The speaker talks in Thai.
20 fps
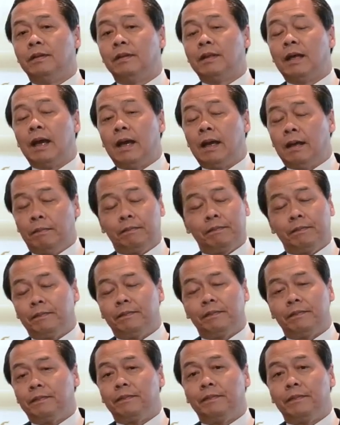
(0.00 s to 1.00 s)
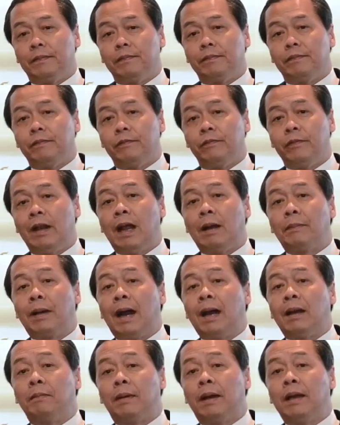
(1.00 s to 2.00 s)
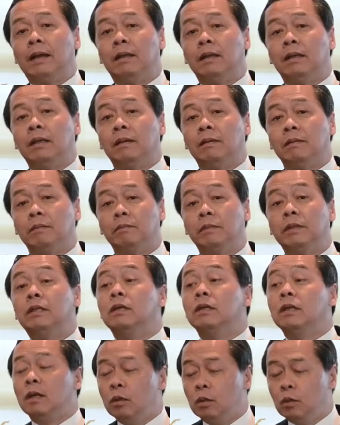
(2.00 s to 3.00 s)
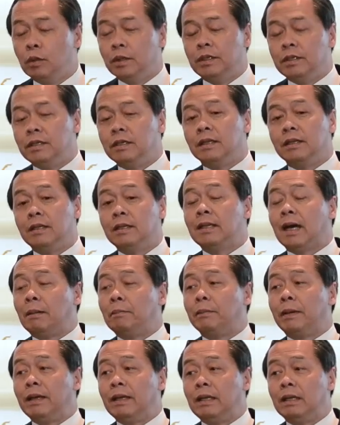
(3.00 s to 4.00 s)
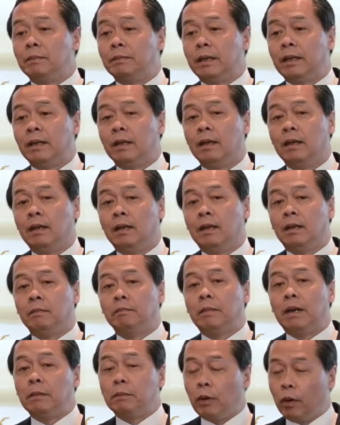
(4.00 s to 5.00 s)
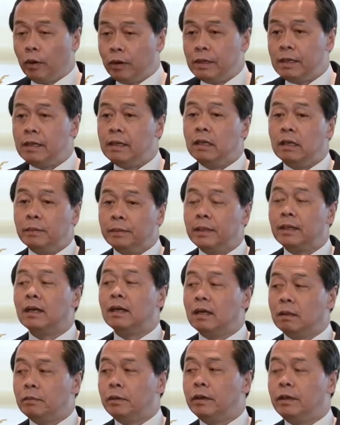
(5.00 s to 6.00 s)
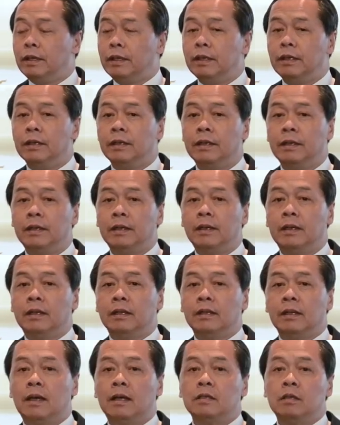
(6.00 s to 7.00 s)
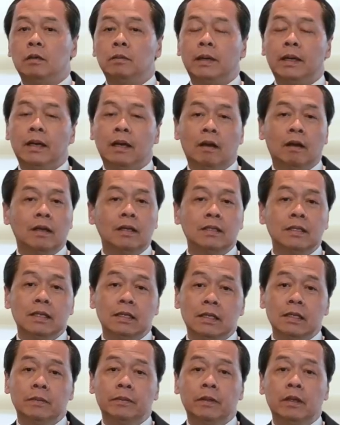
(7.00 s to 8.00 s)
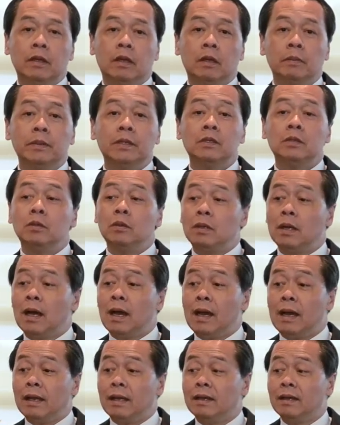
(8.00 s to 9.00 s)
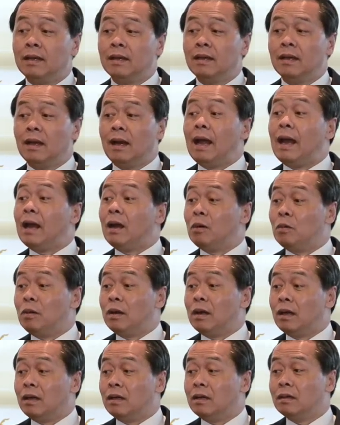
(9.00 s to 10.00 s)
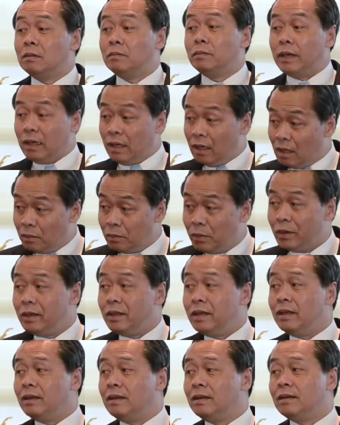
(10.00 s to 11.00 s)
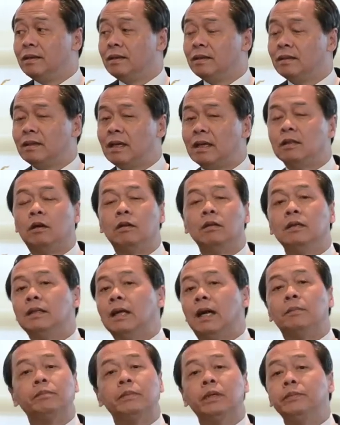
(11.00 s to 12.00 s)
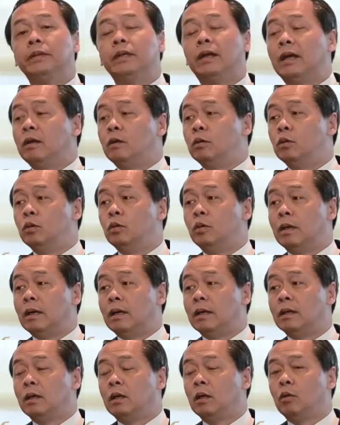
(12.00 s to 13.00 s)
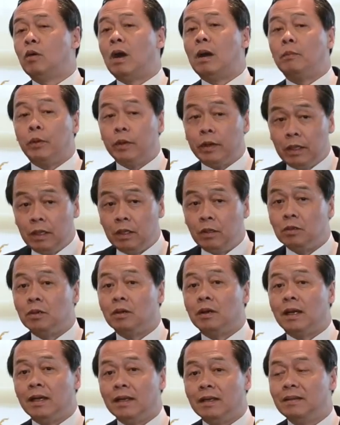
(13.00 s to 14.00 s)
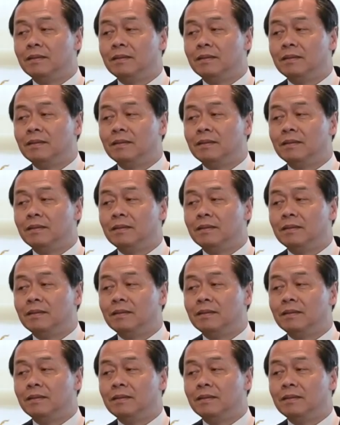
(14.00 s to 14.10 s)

แต่เวลาผ่านไปเนี่ยมันถึงได้รู้ว่าจริงที่ทำไปเนี่ยมันมันพอดีหรือมันเกินพอดี ถ้า 2,540เนี่ยก็พิสูจน์ได้แล้วว่ามันเกินพอดี แต่ตอนที่ทำไม่มีใครรู้ว่าความพอดีอยู่ตรงไหน